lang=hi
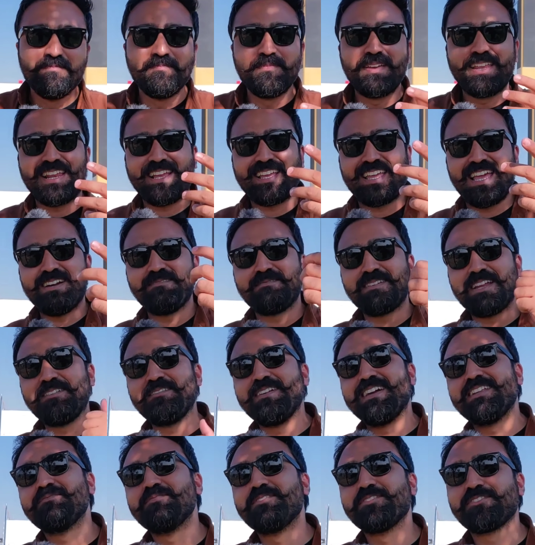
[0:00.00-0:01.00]
मेरे कैमरा
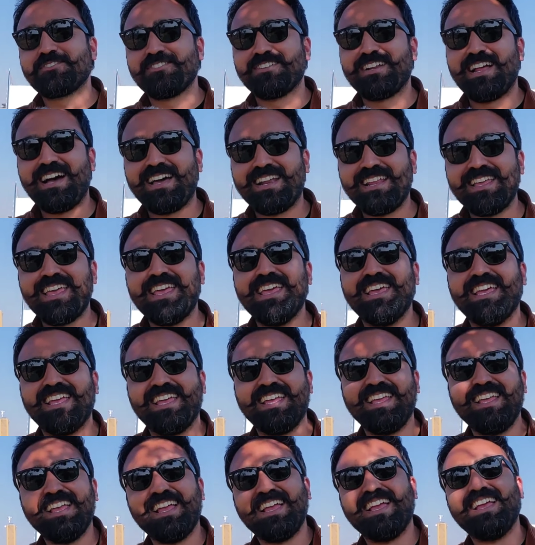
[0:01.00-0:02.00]
मैन मुस्कुरा रहे
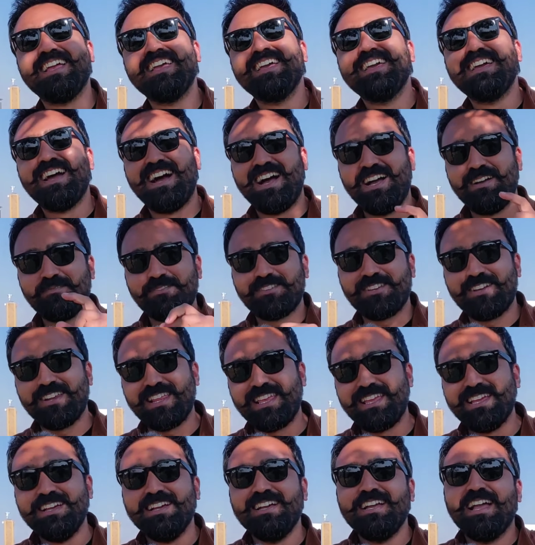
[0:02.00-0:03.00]
हैं आई एम
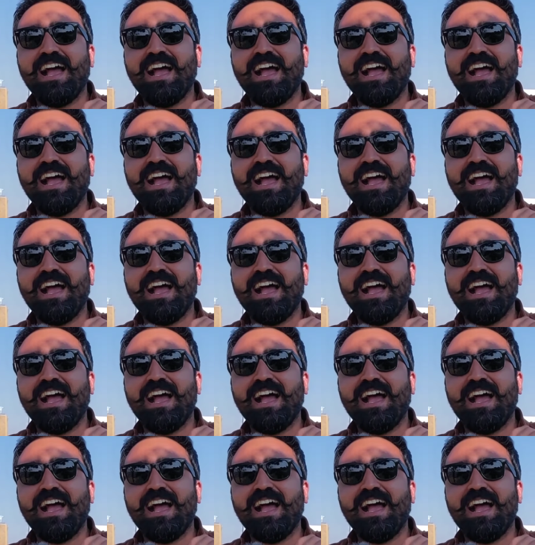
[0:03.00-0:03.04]
सॉरी